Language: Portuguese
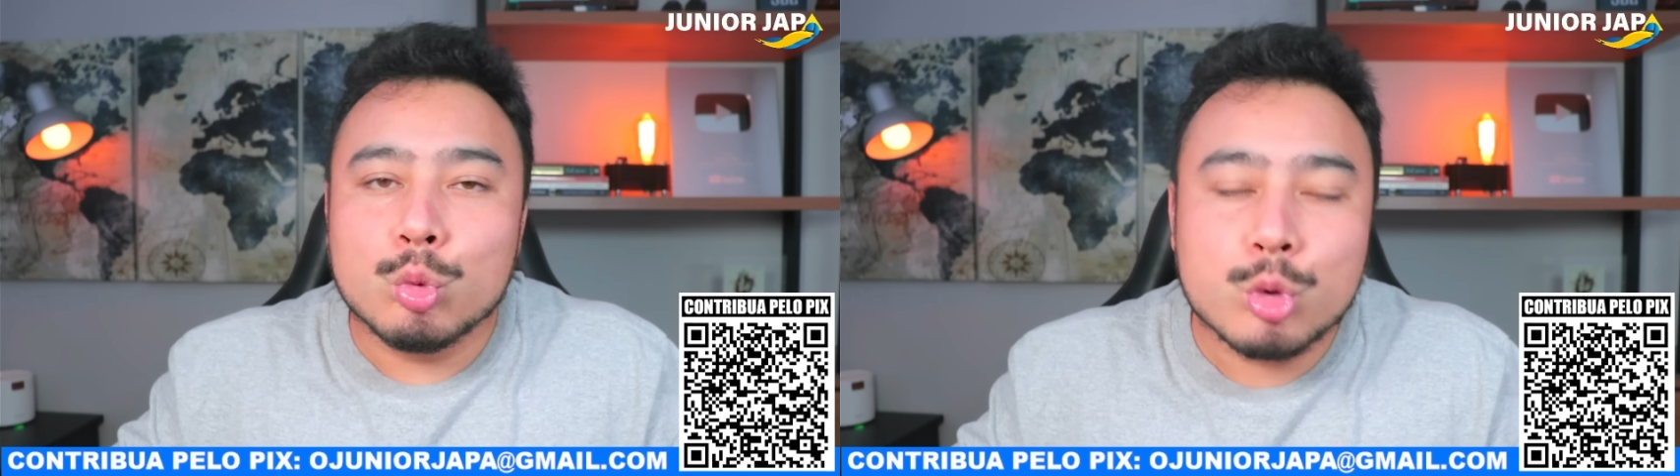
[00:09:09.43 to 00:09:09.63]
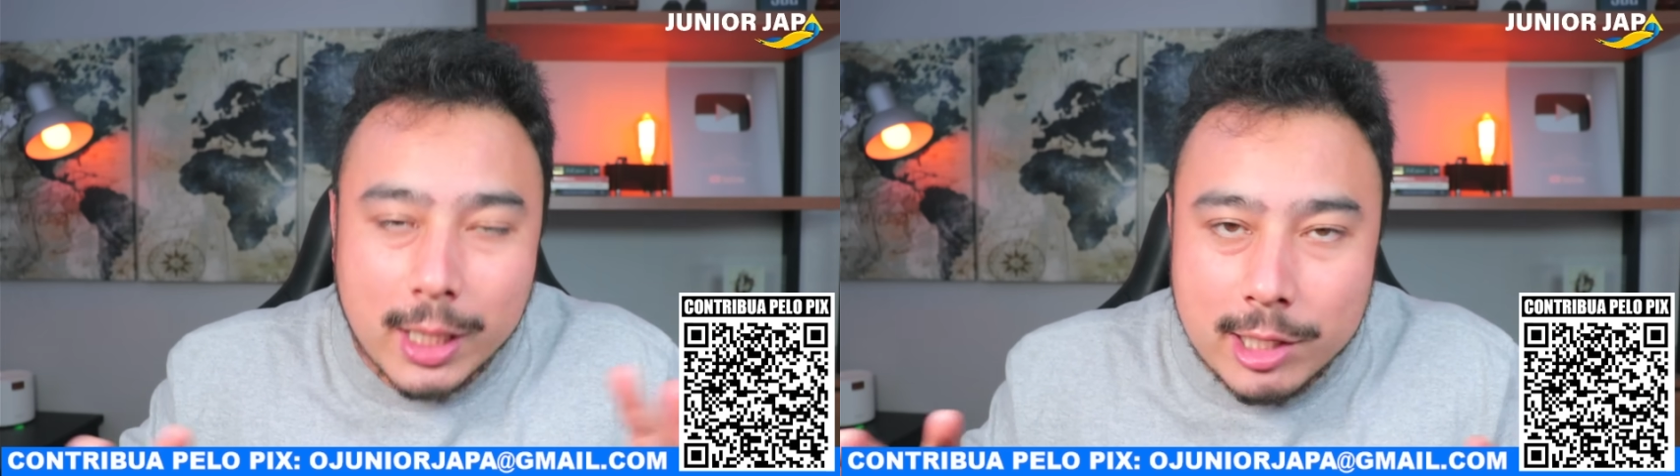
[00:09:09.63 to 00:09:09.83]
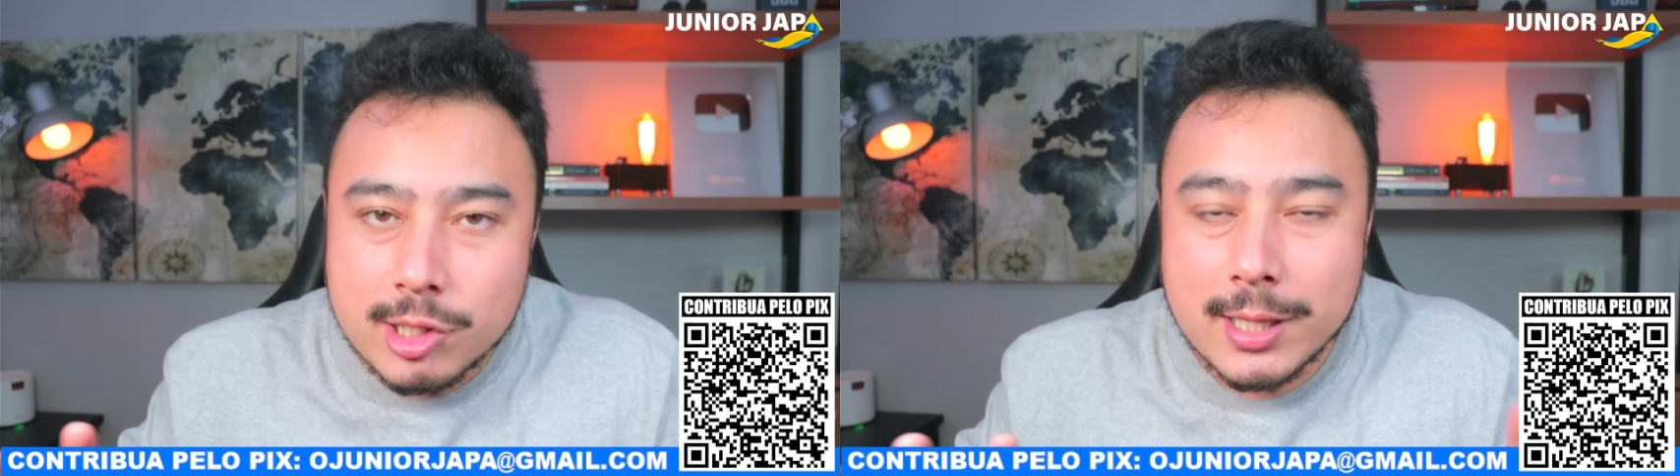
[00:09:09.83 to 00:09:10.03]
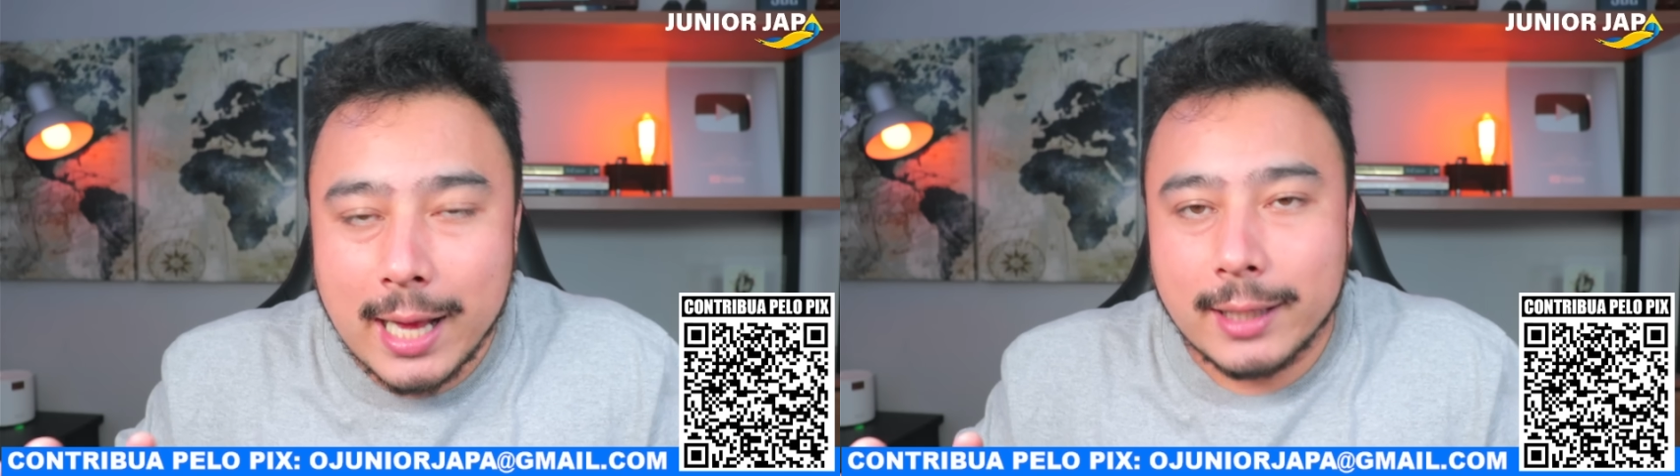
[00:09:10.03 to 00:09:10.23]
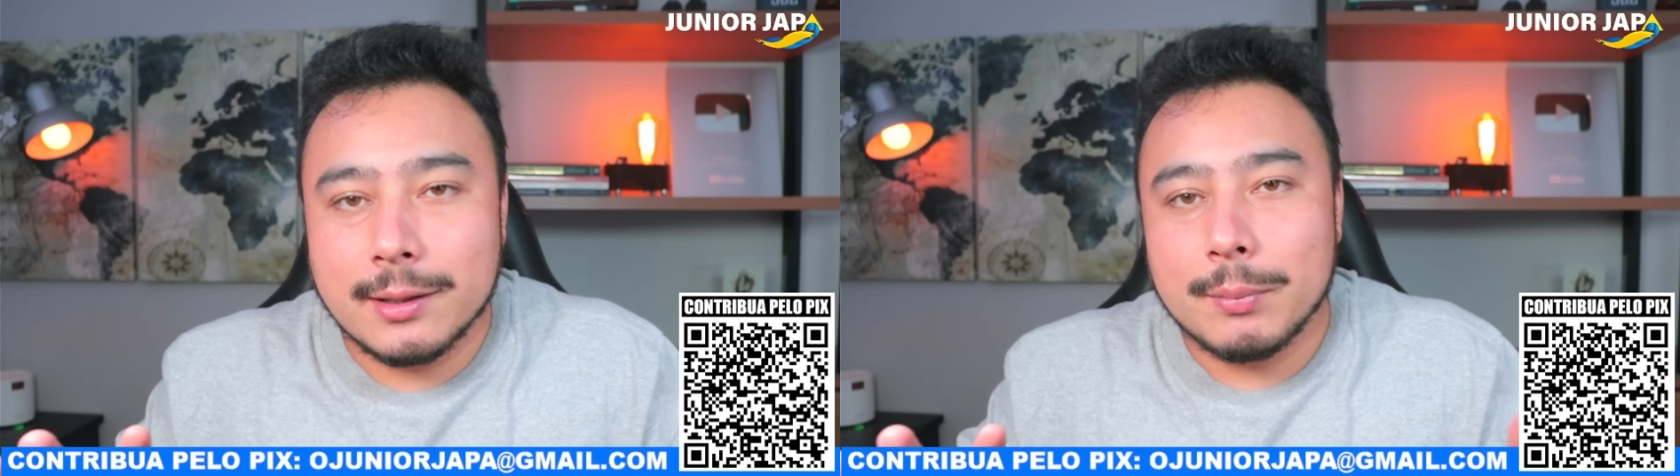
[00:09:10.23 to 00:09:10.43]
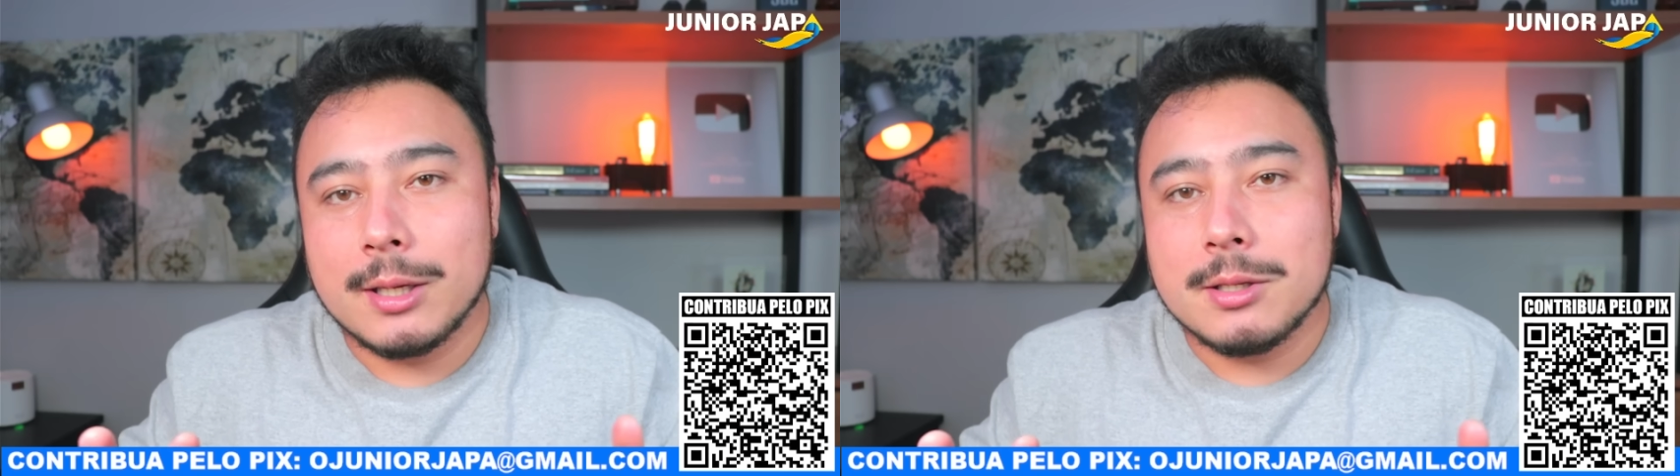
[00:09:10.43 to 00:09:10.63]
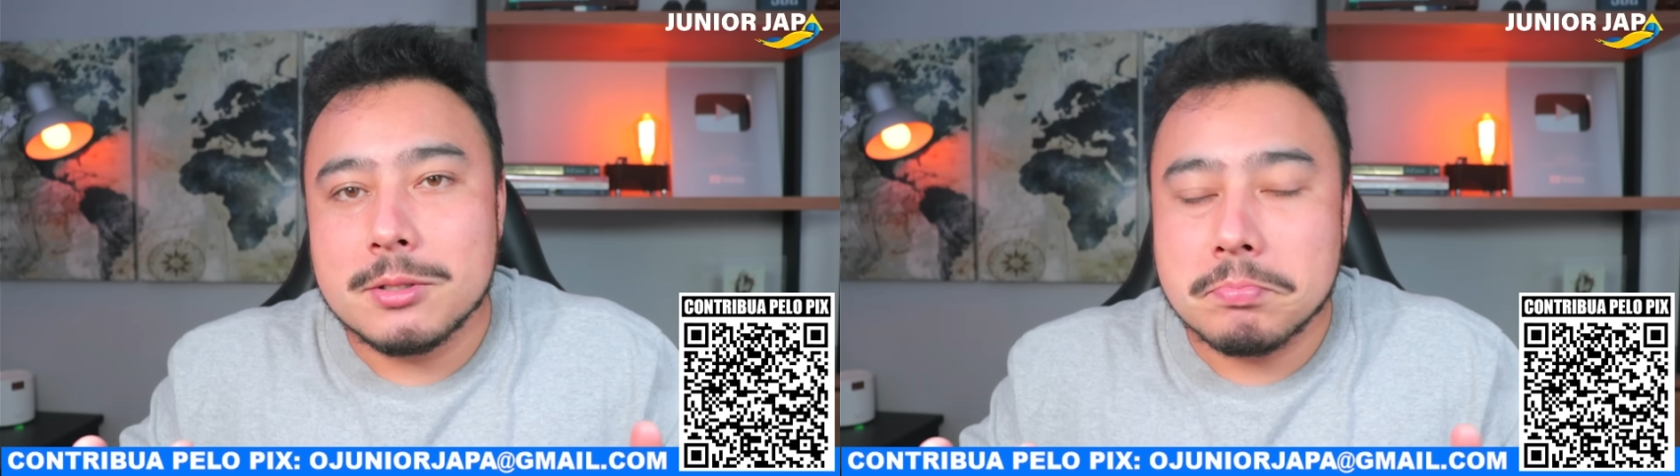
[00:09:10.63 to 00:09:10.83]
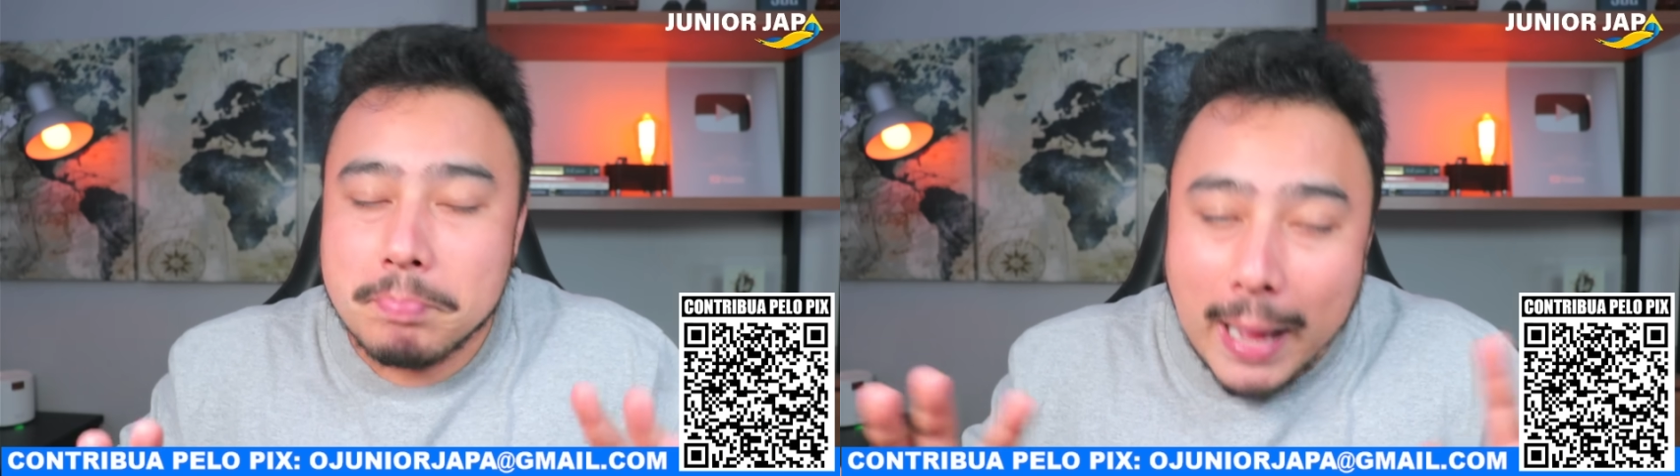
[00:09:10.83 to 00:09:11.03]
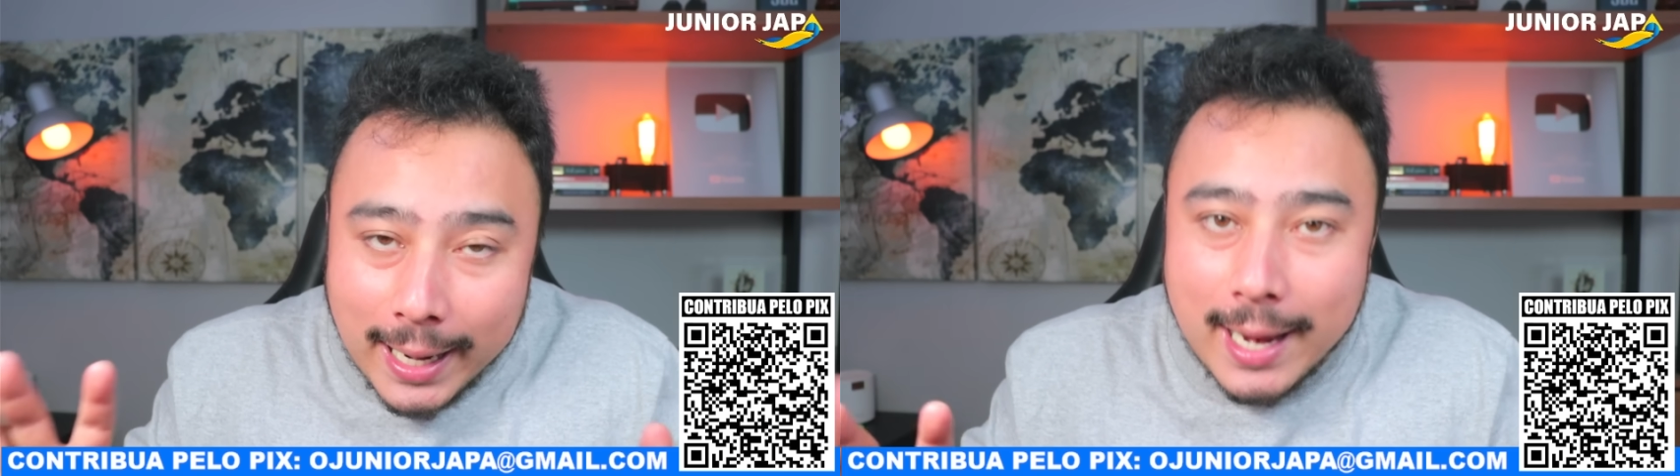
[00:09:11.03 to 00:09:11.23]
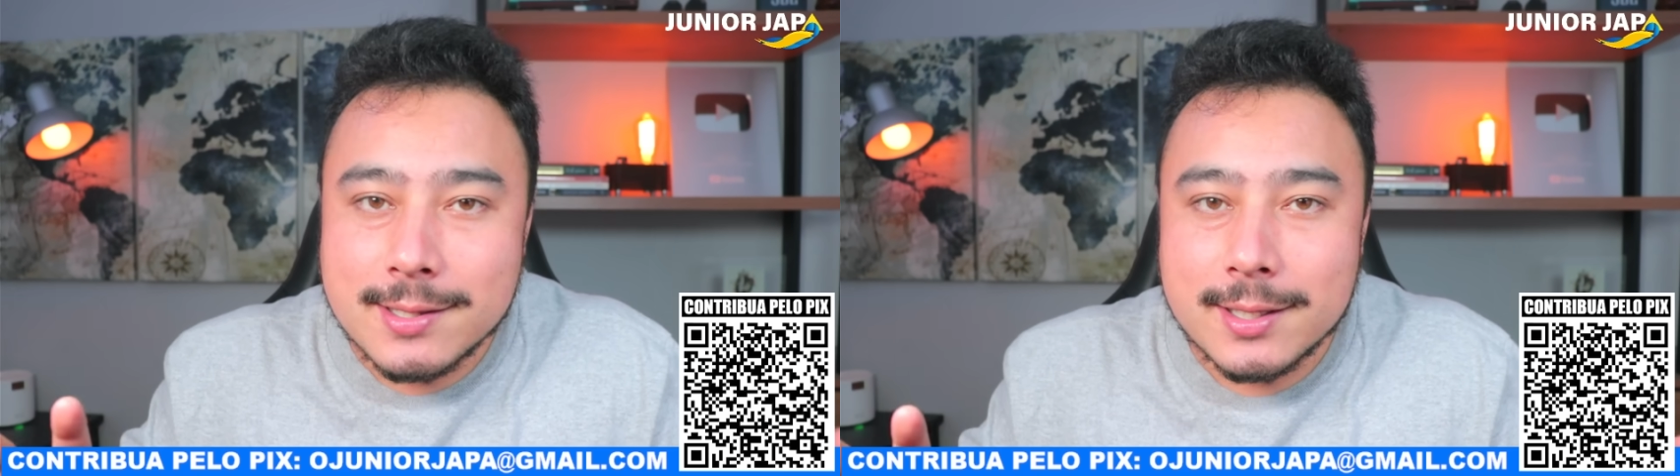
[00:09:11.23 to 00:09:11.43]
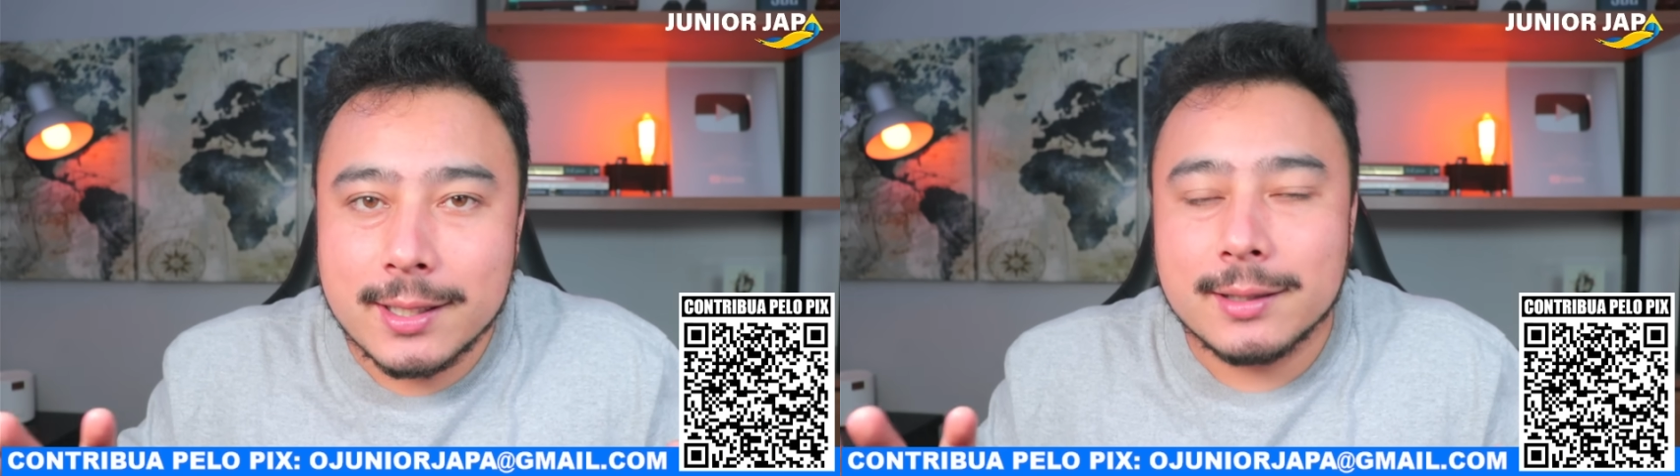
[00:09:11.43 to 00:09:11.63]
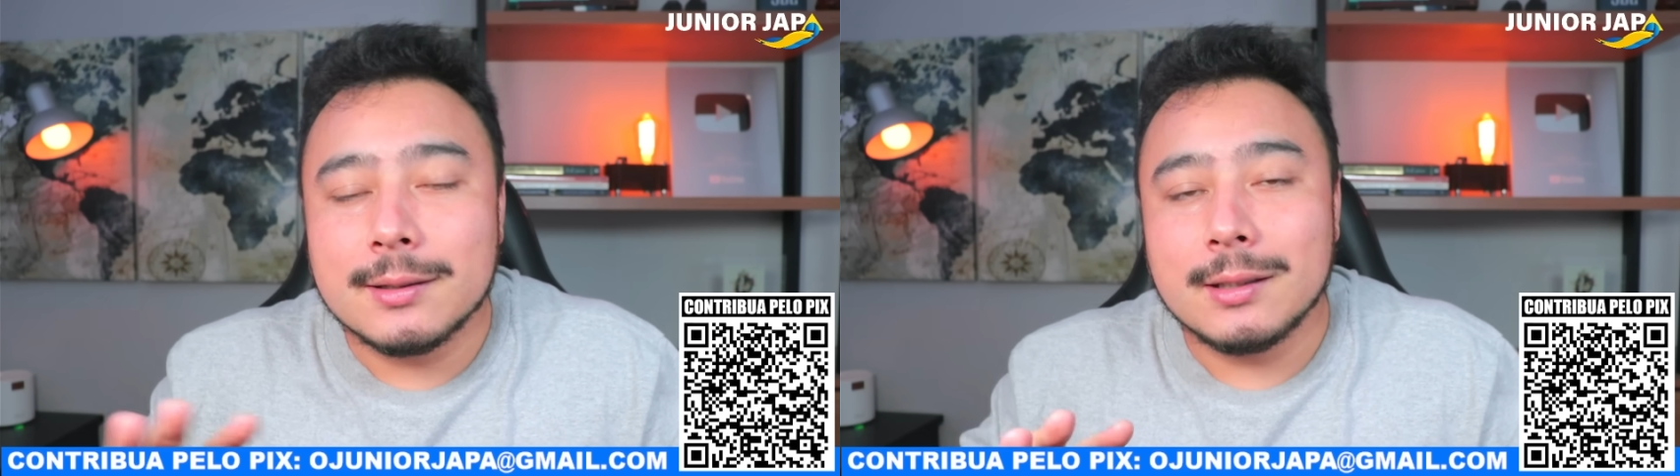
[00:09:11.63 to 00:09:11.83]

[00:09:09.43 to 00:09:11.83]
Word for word: sei de nada, mas parece, né?